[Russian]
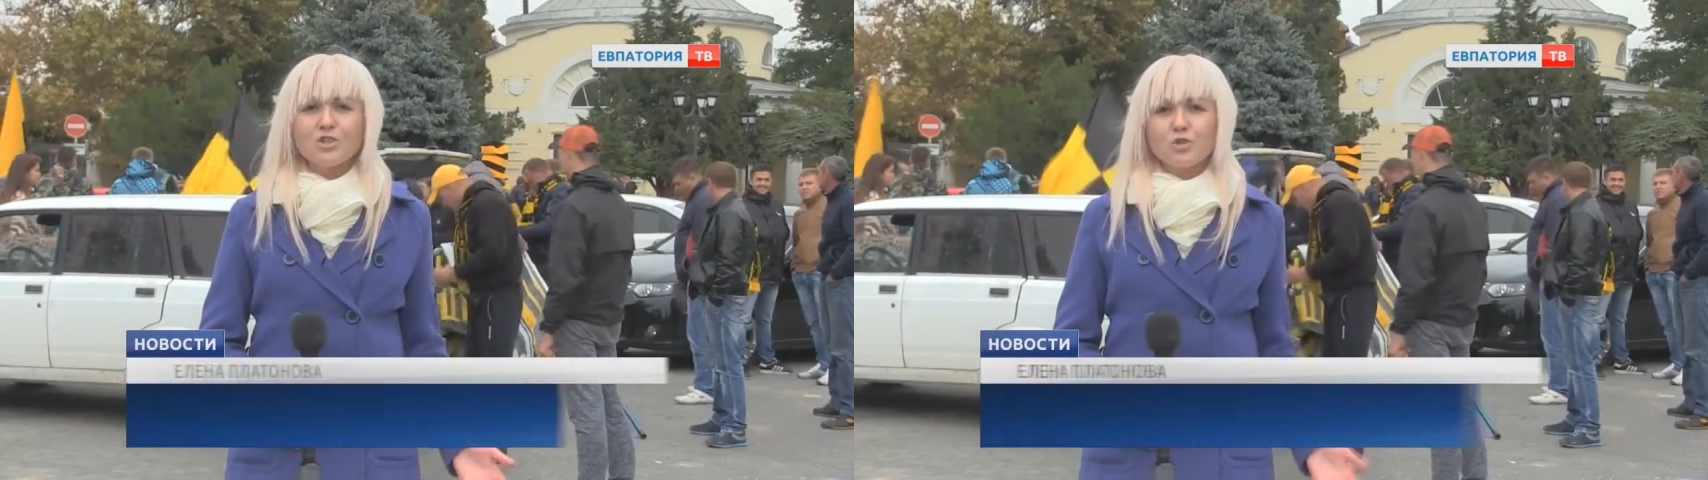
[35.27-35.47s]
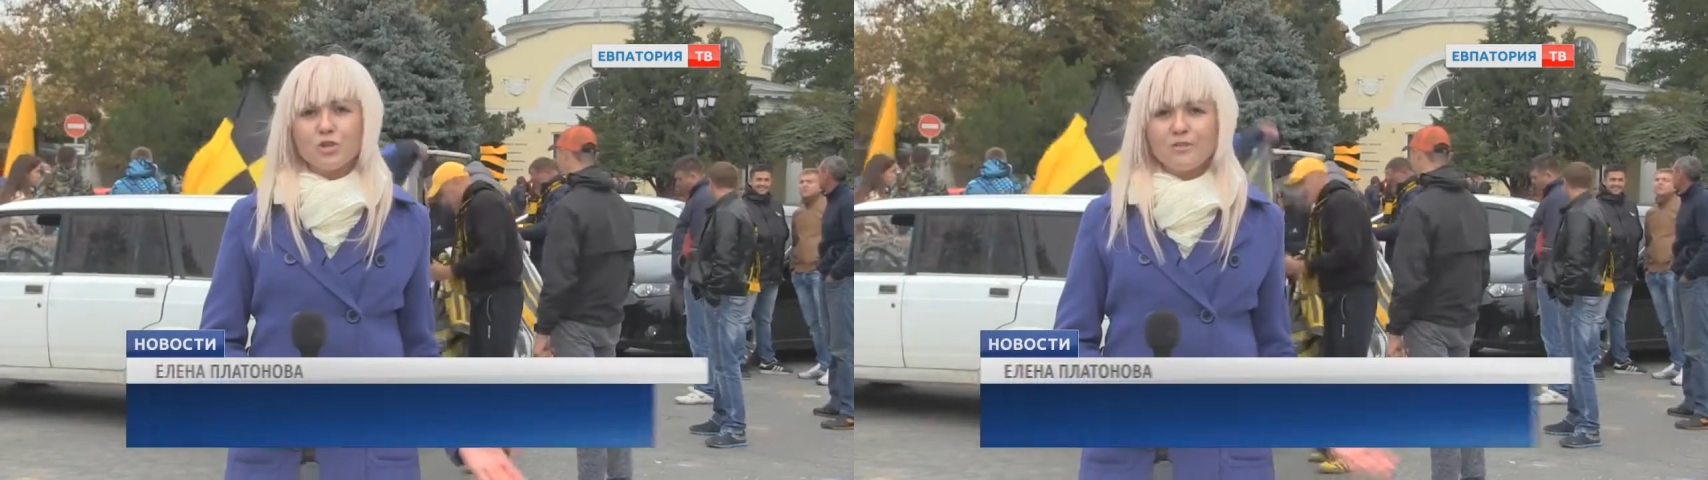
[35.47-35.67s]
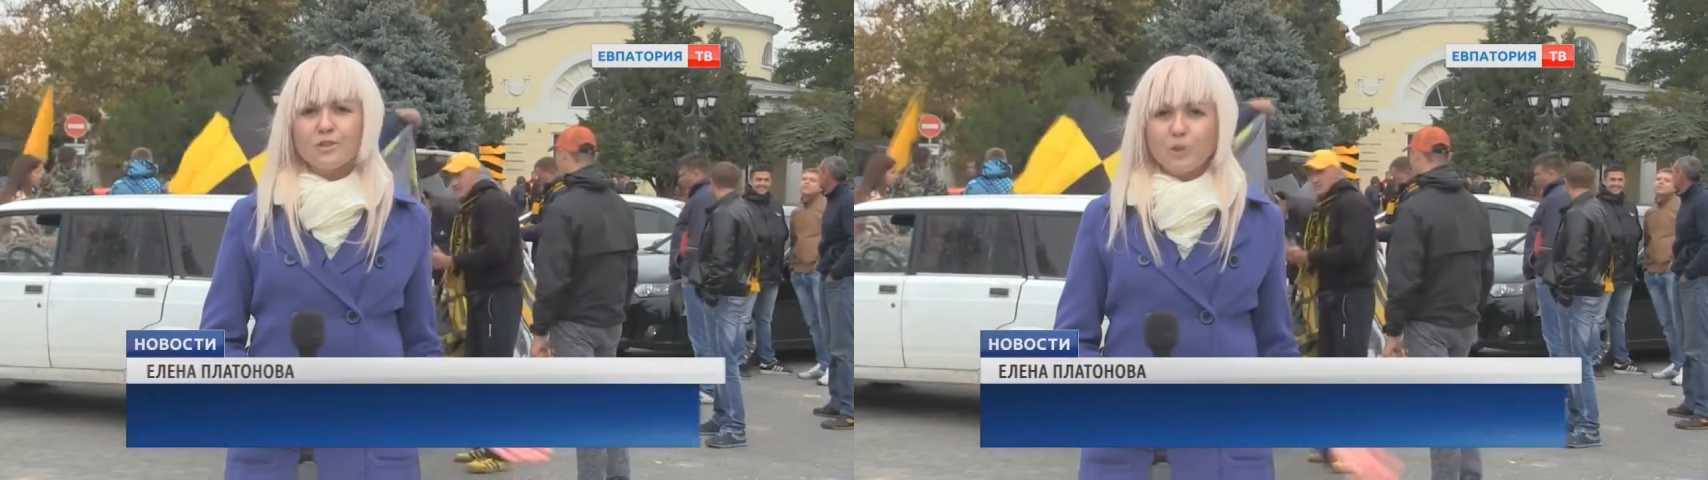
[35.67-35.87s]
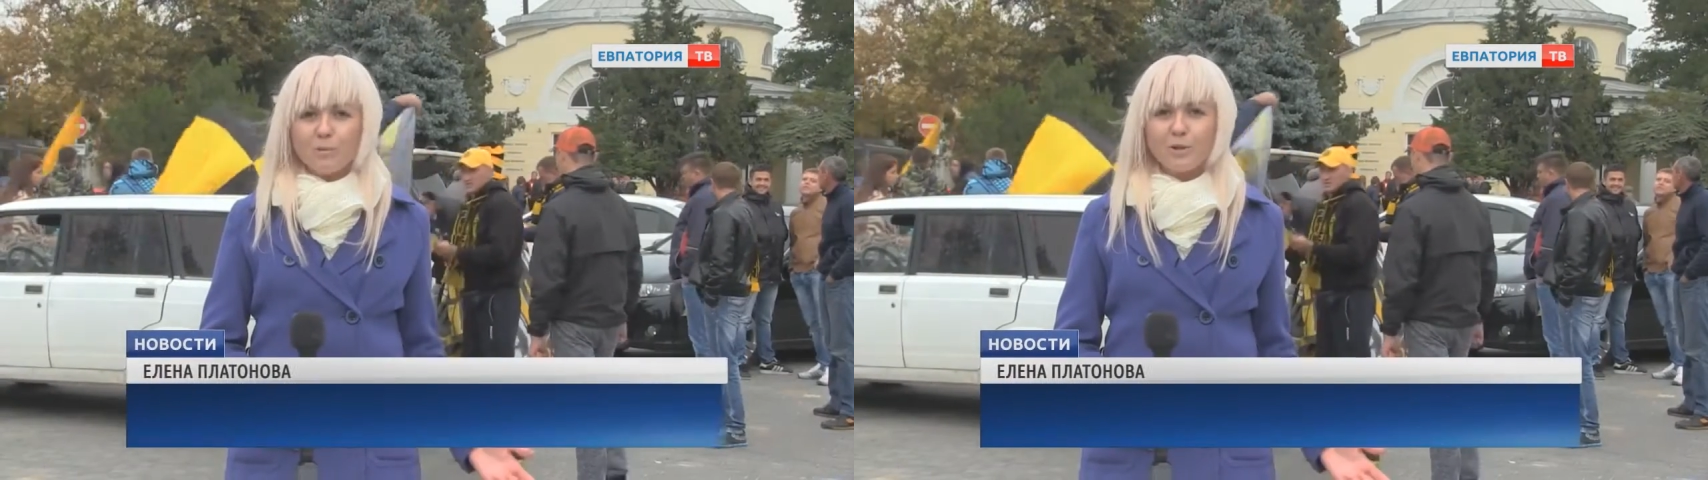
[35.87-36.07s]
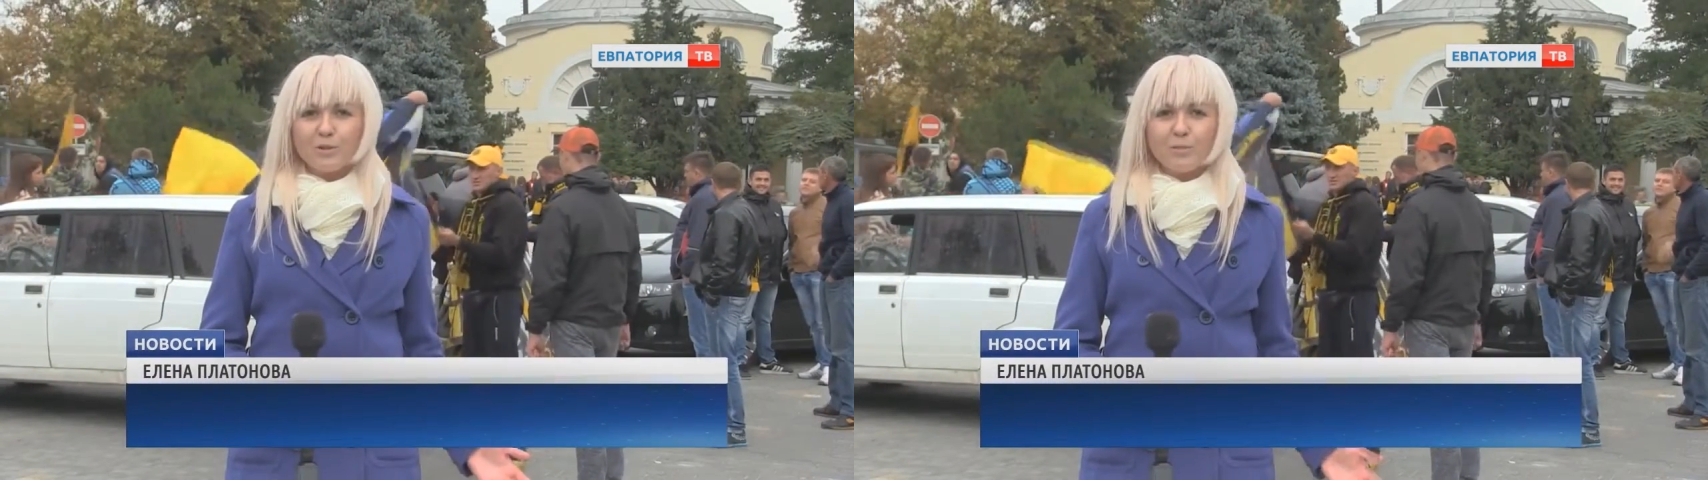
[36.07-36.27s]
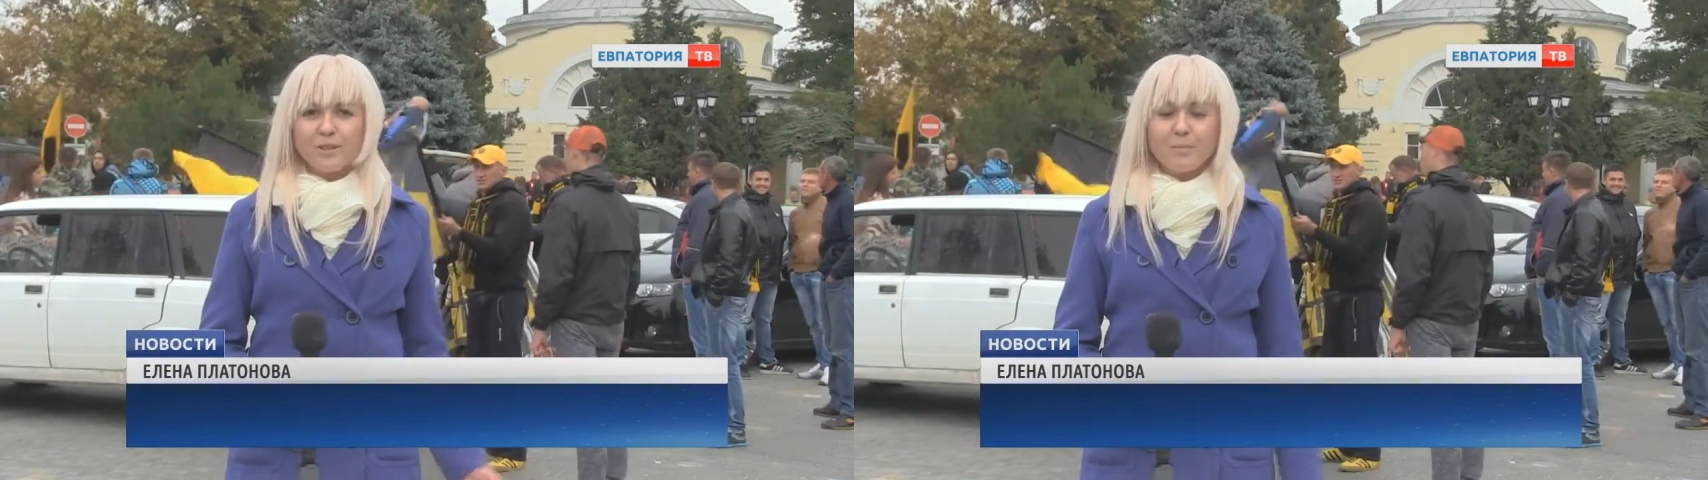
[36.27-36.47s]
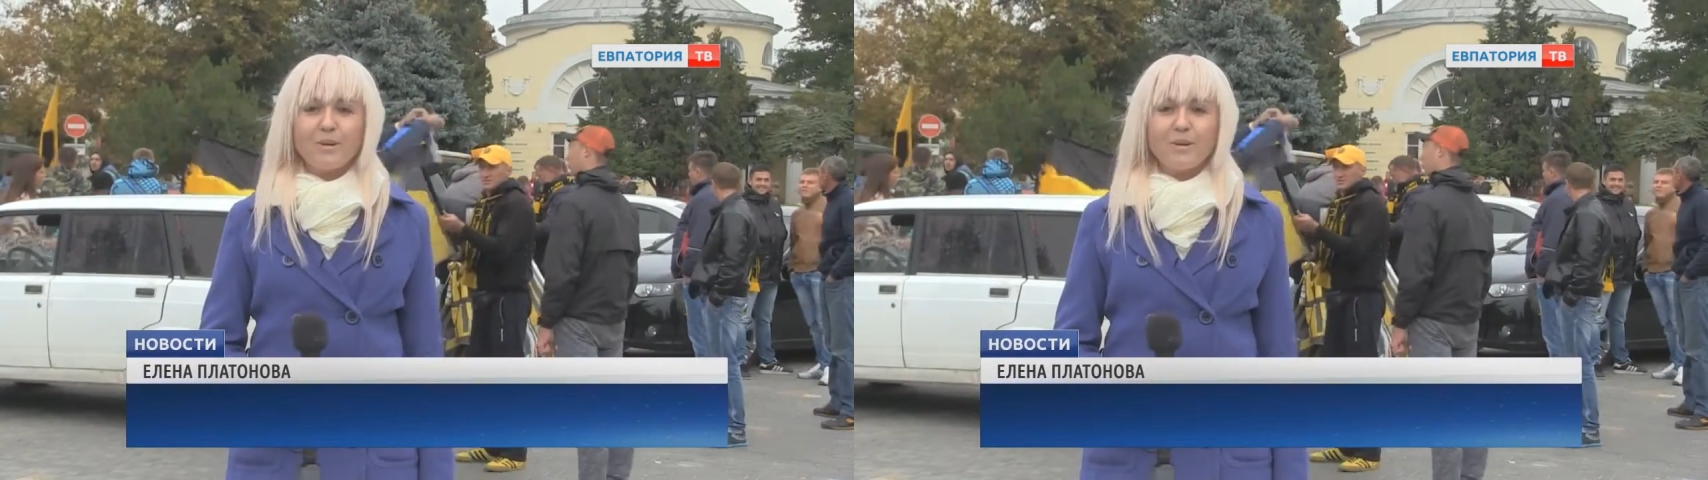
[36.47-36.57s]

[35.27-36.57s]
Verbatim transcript: что уже все придумано,